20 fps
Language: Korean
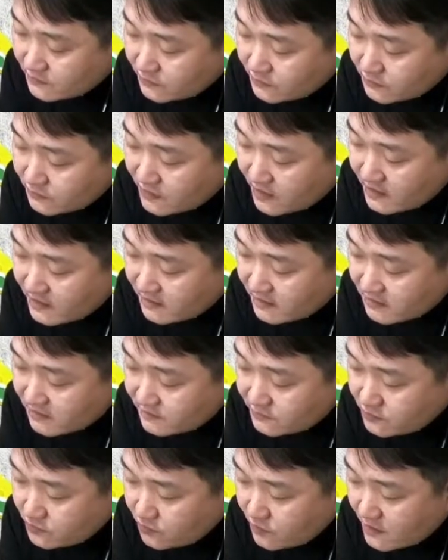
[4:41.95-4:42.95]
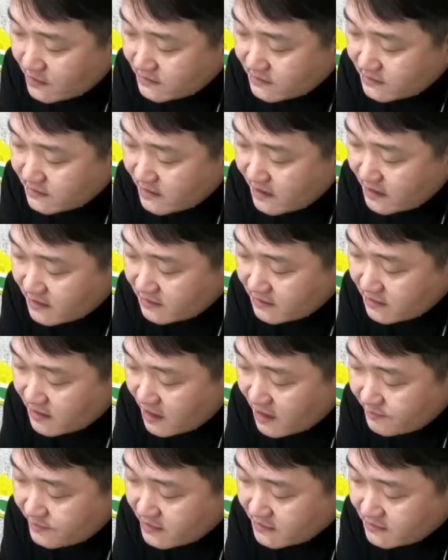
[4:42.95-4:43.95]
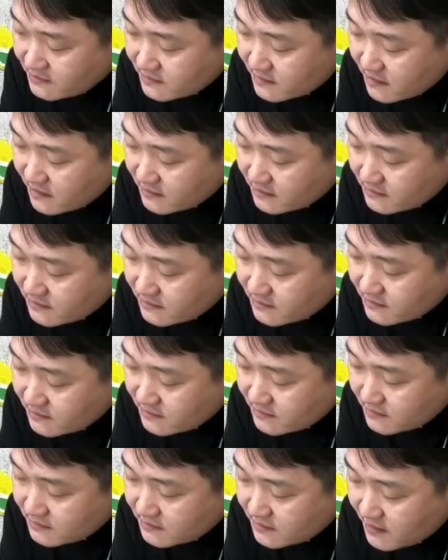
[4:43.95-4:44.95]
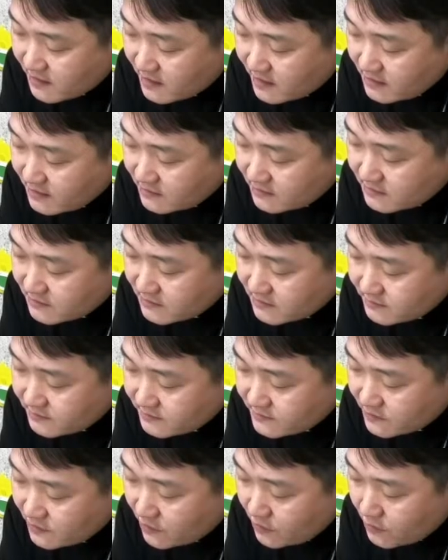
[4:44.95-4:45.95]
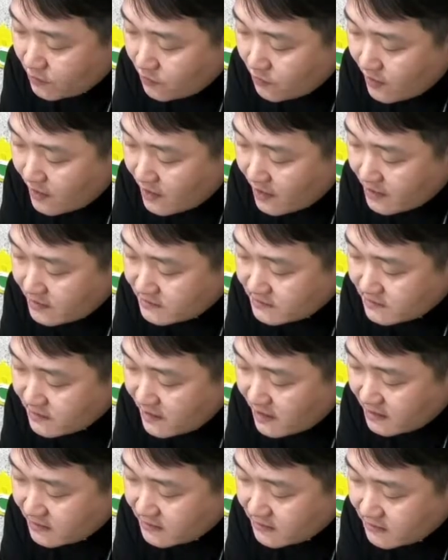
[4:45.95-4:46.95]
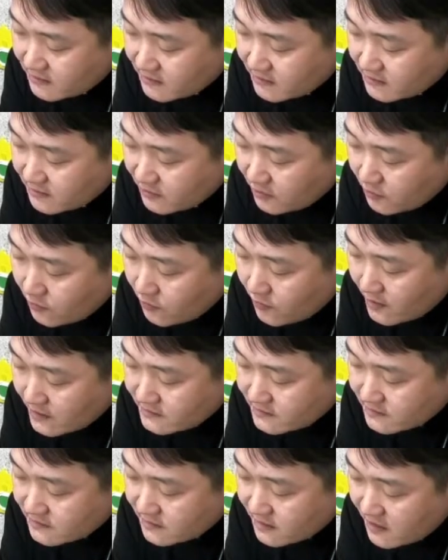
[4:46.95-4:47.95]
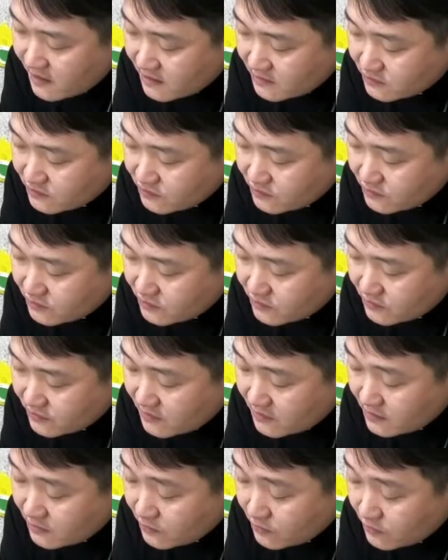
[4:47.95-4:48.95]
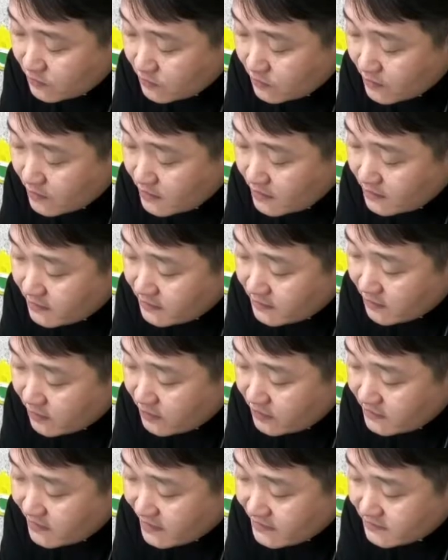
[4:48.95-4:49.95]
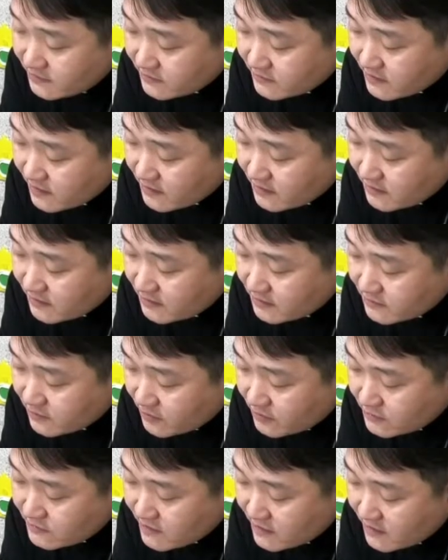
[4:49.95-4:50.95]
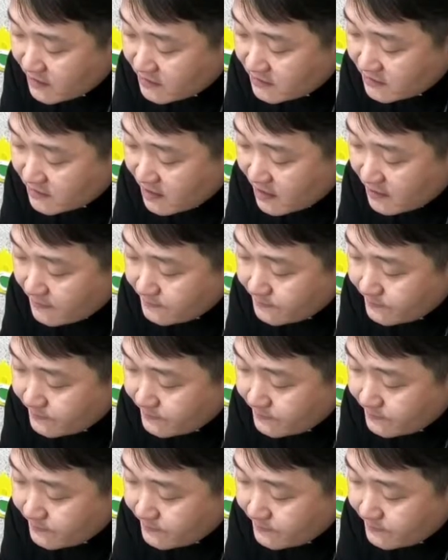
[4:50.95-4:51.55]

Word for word: 유다 임금 요아스의 아들 아마치아는 이스라엘 임금 여호아하즈의 아들 여호아스가 죽은 뒤에도 열다섯 해를 더 살았다.